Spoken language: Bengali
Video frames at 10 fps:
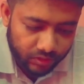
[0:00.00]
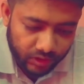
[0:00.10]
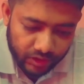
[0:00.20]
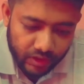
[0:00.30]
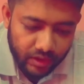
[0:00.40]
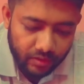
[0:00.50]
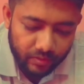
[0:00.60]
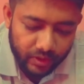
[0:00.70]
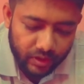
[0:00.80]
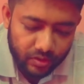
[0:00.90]
থেকে
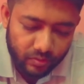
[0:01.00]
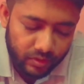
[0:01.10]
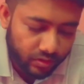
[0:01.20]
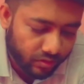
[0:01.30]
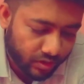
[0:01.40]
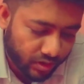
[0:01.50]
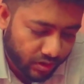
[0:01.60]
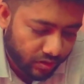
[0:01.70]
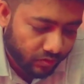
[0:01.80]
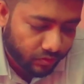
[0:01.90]
আমরা এটা সমাধান করার
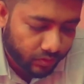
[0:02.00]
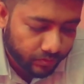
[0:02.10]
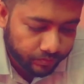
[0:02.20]
চেষ্টা করব